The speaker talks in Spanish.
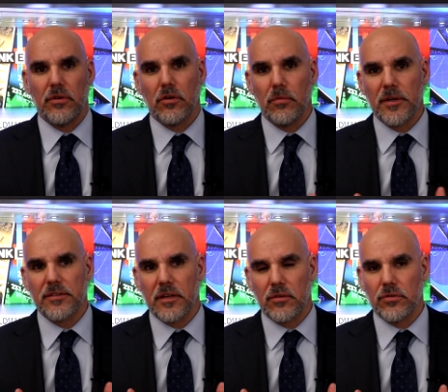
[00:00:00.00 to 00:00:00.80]
o
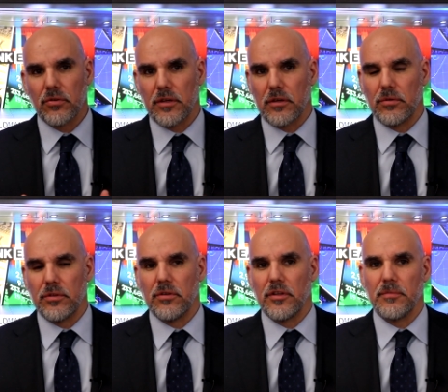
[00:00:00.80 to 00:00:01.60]
conversar con tu
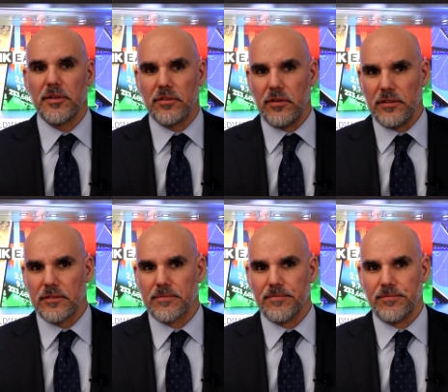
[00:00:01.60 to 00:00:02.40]
ejecutivo de inversiones.
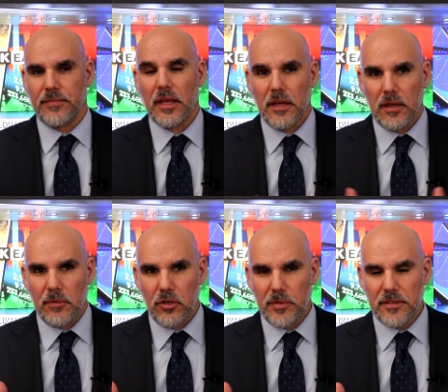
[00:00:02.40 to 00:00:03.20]

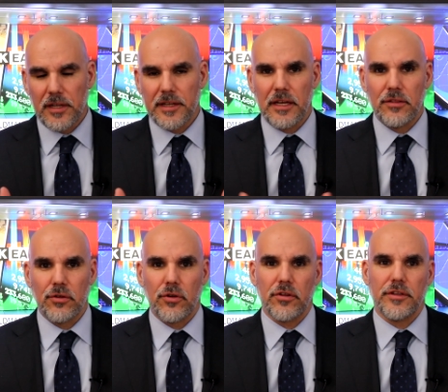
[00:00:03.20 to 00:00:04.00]
Mi nombre es
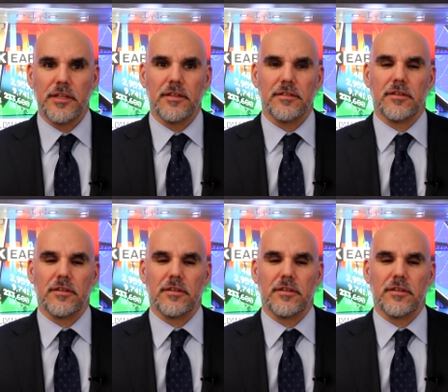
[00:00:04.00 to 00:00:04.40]
Alejandro Rodríguez,